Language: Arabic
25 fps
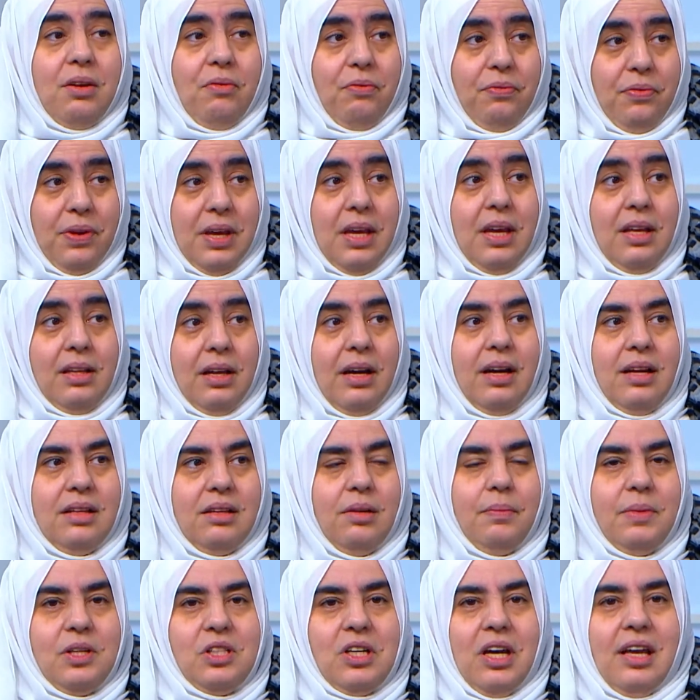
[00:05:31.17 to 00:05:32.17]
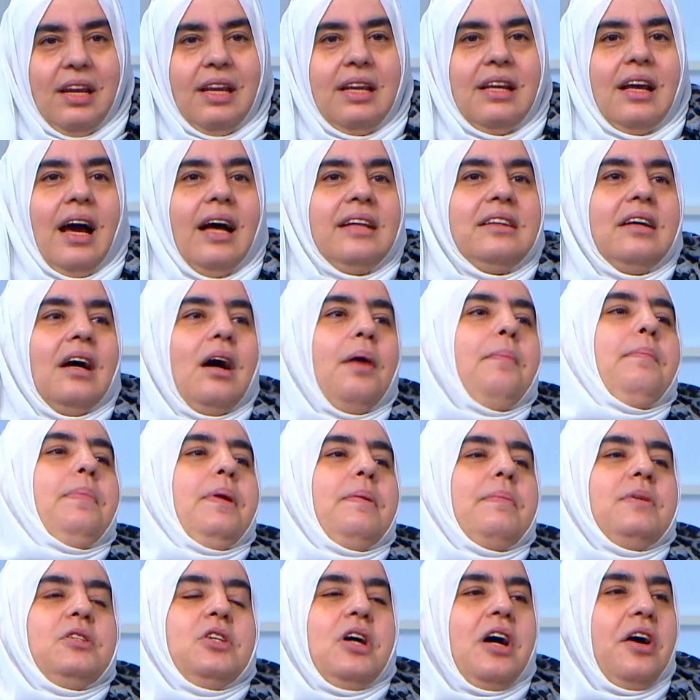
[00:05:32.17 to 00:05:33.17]
في اداره المشاعر اني اتقبل
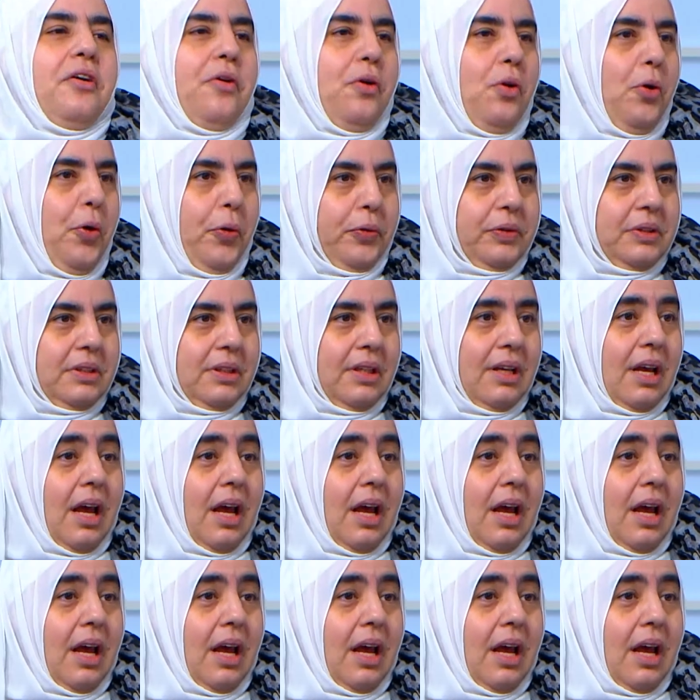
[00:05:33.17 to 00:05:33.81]
مشاعر الحزن